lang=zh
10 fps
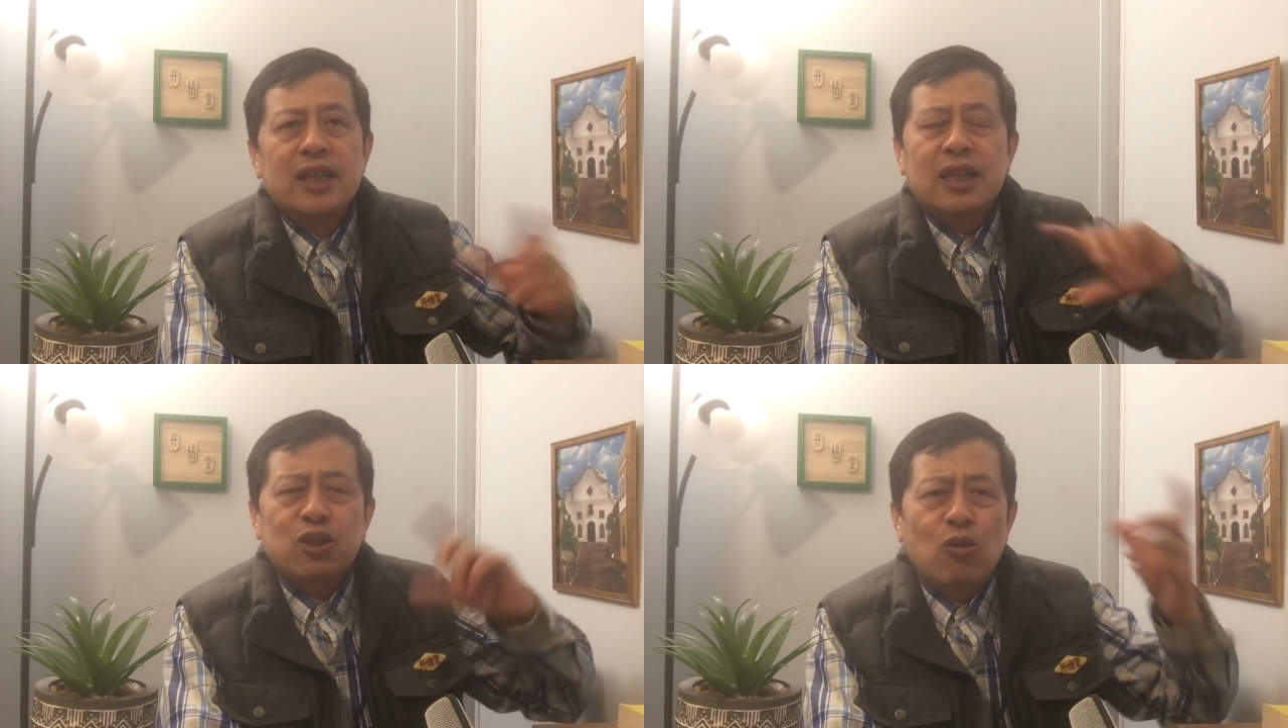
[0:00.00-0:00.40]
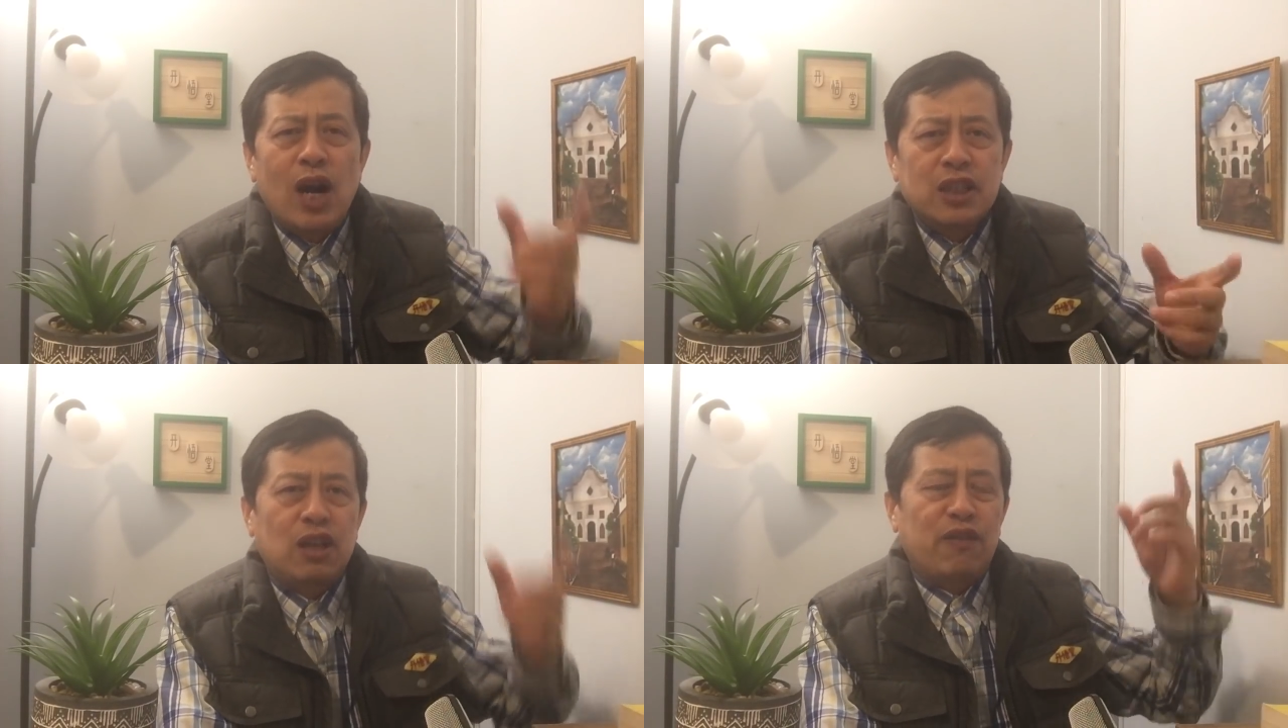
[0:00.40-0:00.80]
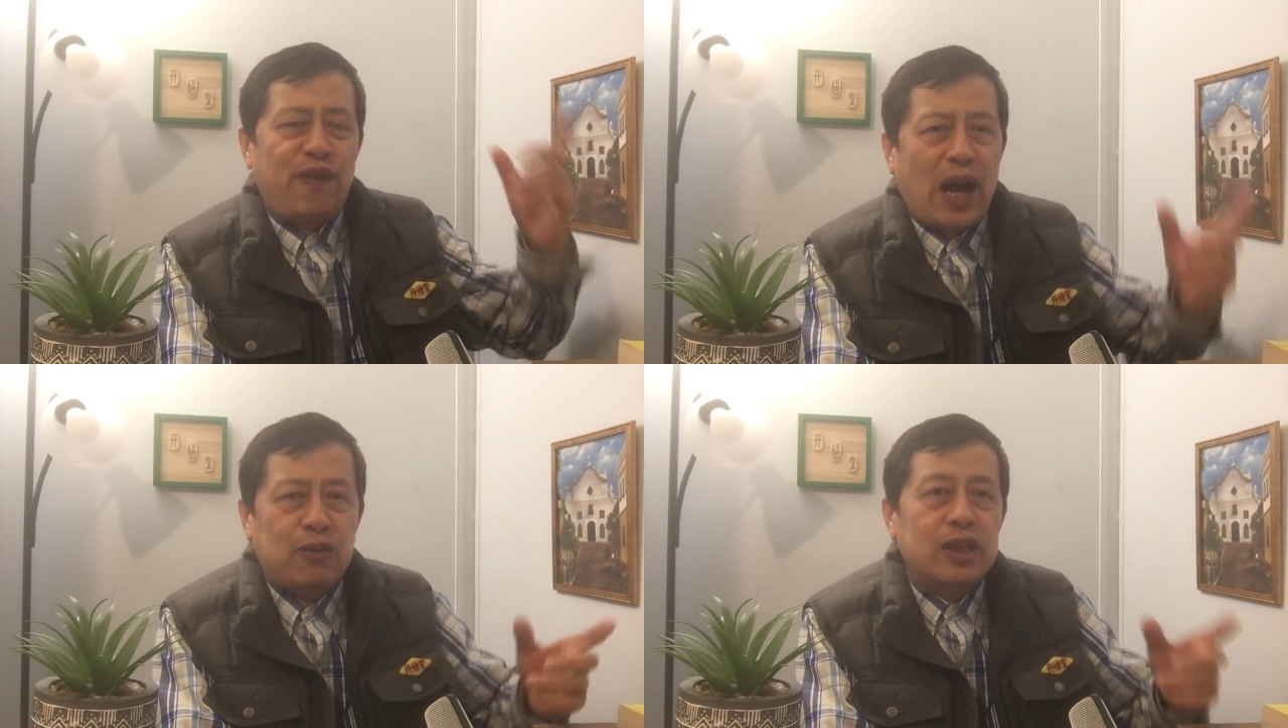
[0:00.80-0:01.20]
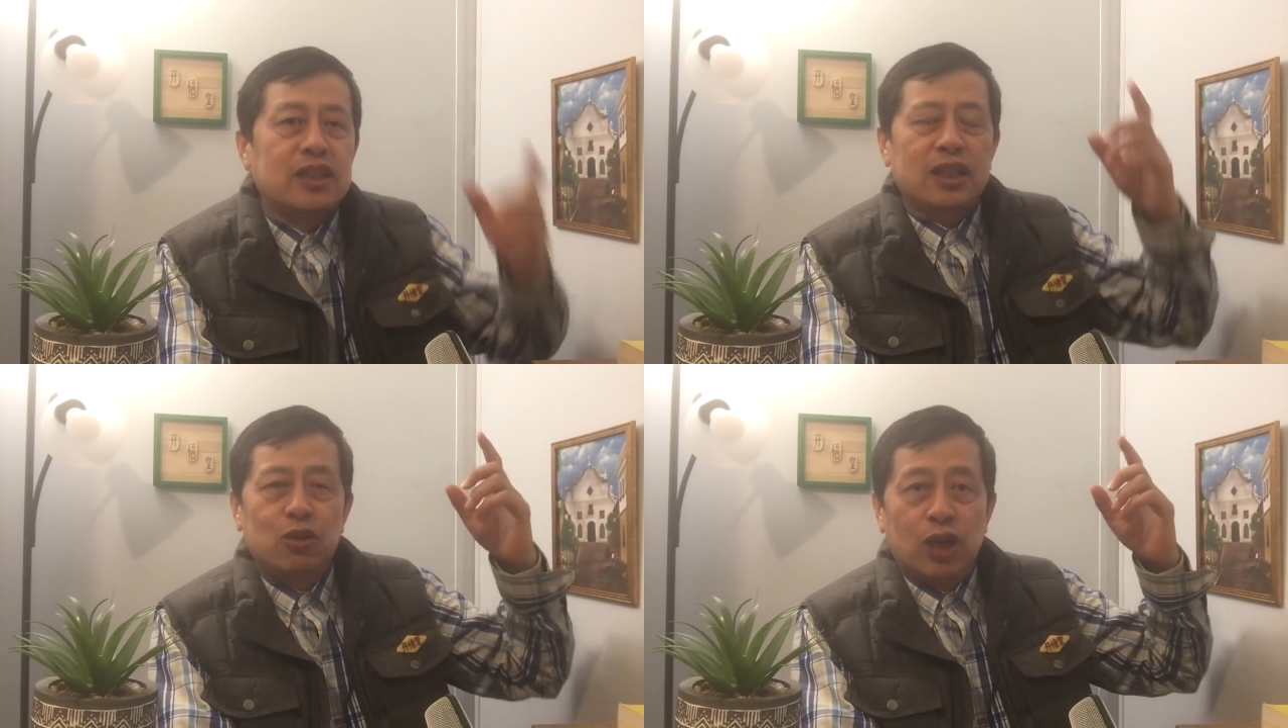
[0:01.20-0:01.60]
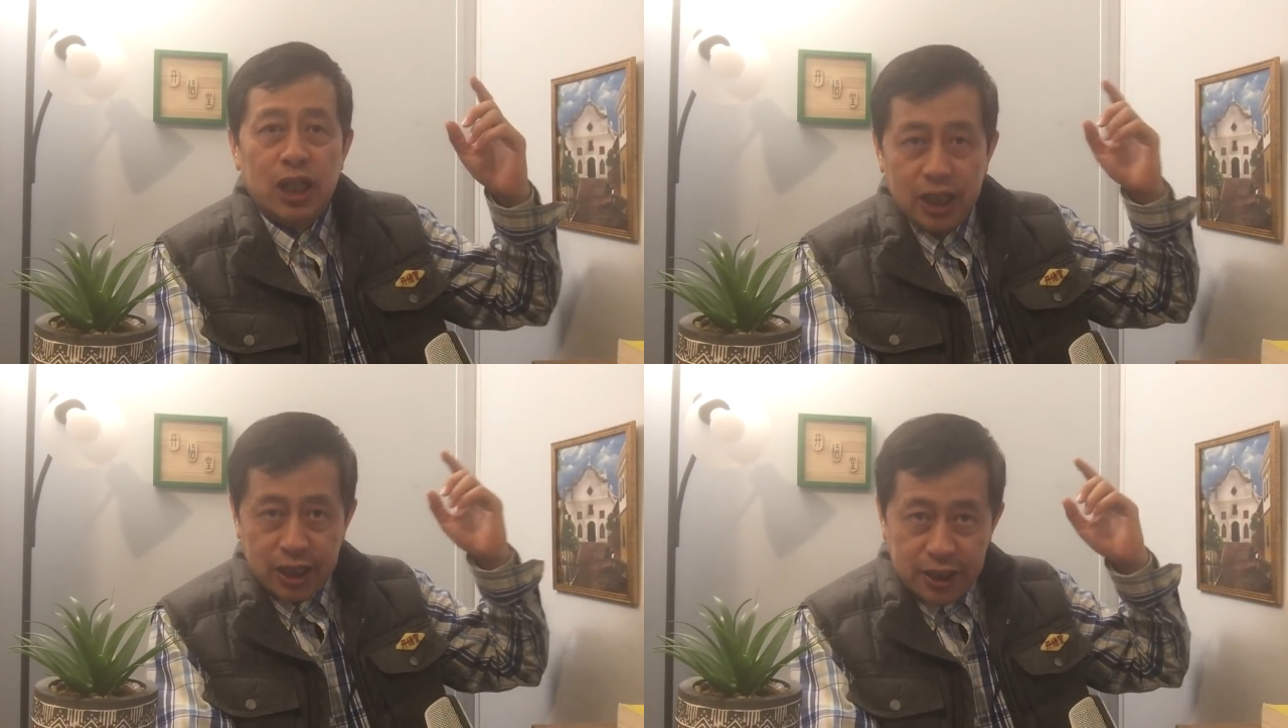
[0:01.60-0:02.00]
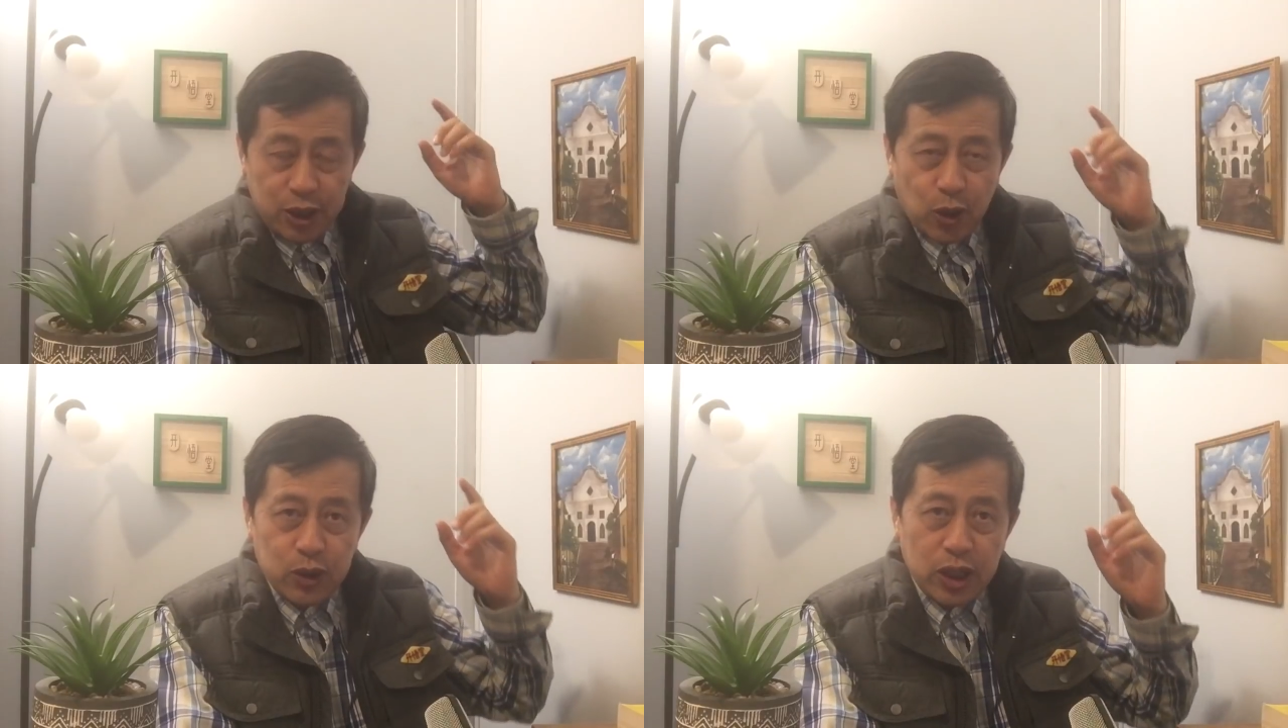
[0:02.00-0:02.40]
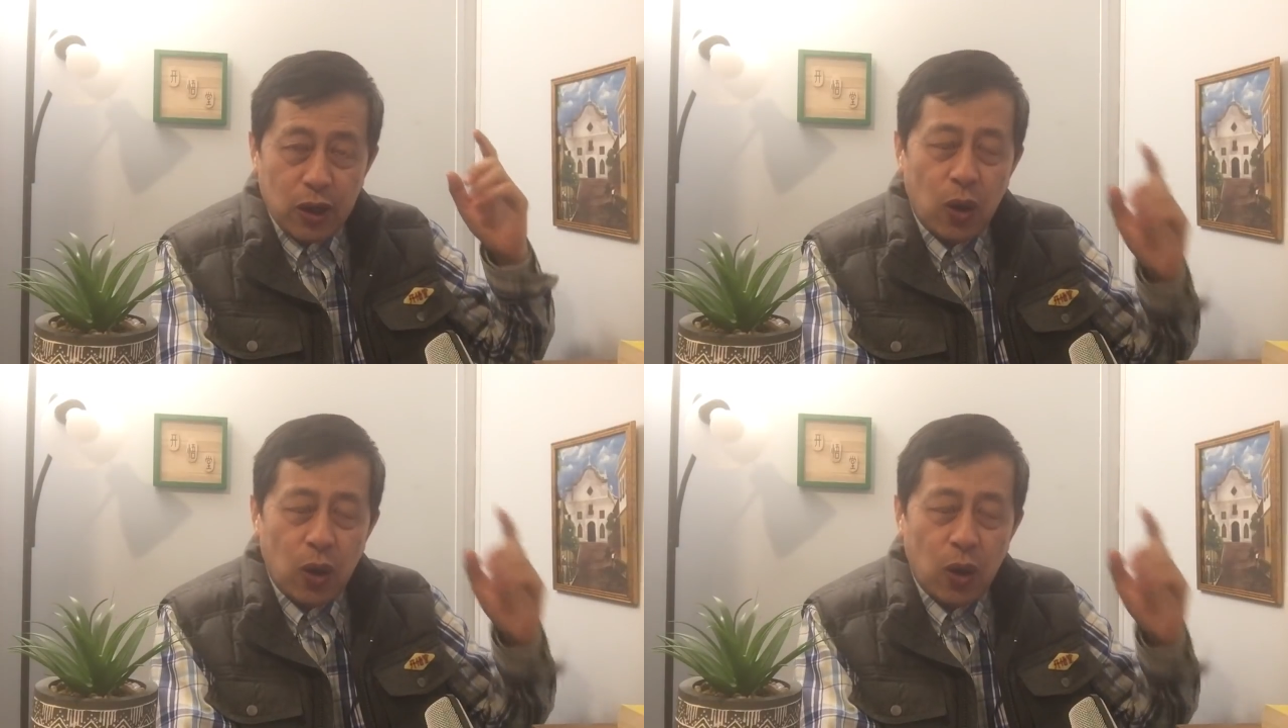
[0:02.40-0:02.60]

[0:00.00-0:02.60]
他就忘掉了法国和德国有